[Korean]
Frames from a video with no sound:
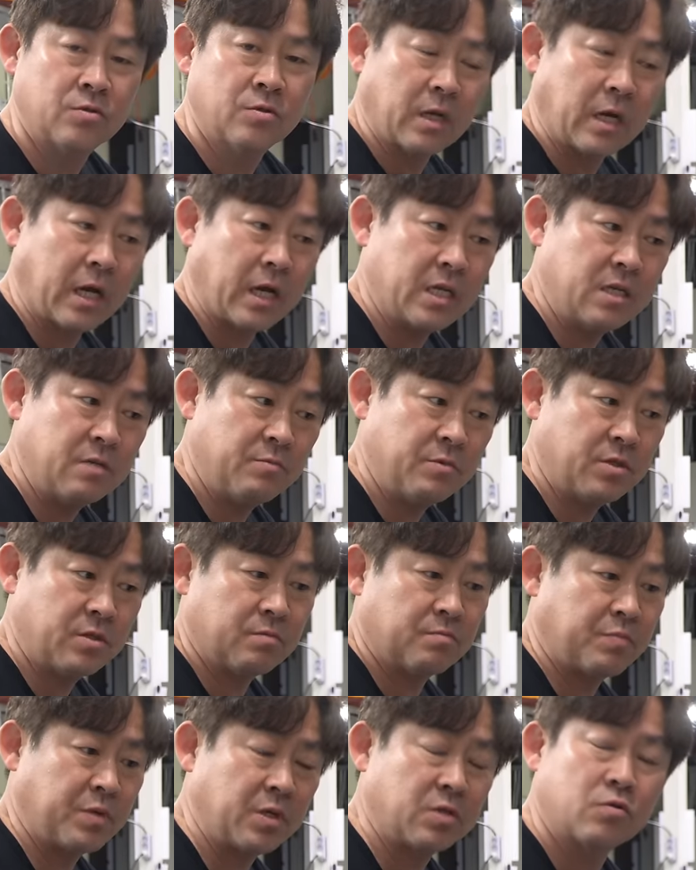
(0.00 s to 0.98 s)

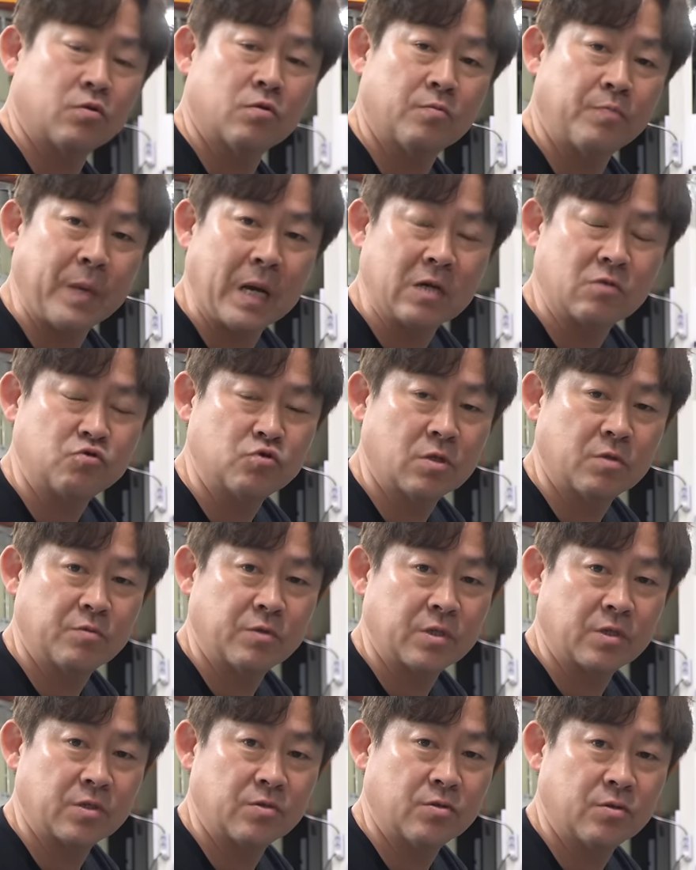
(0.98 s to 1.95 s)
아니면 피스톤을 빵꾸
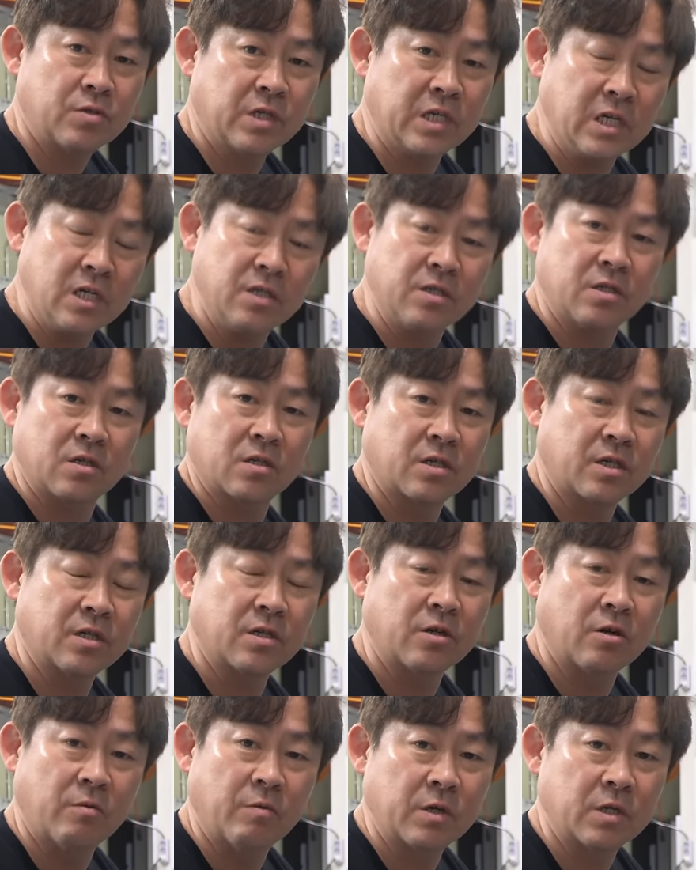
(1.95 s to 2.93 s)
내버리고 실린더를
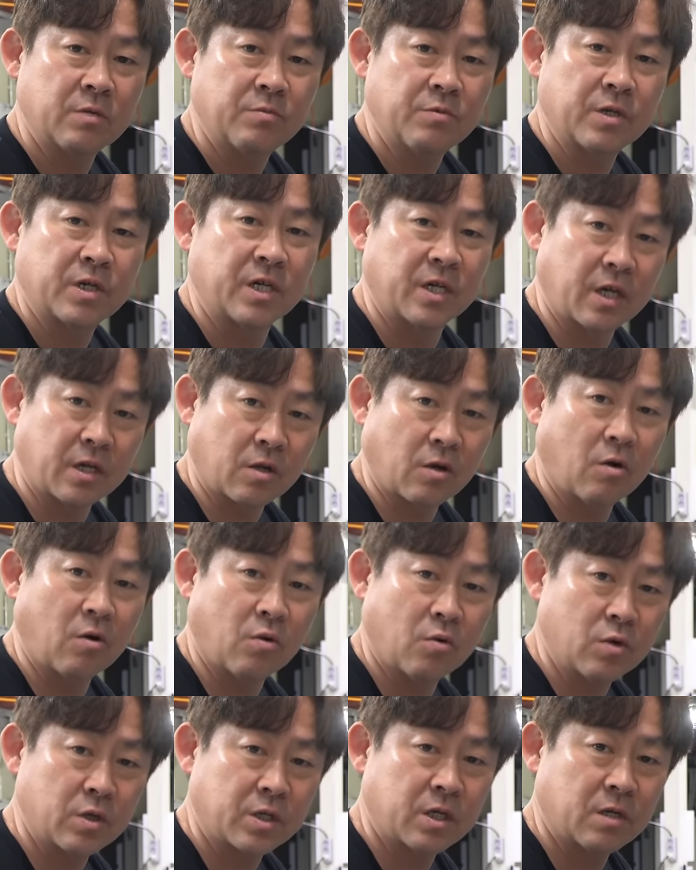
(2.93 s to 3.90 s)
긁어버리면 그게 더
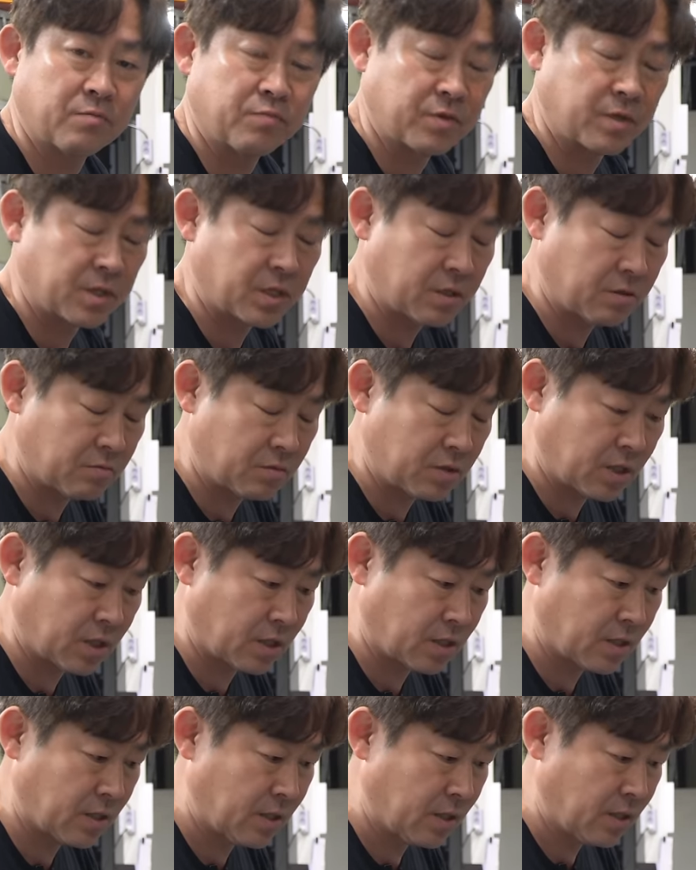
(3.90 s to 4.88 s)
골치 아프기 때문에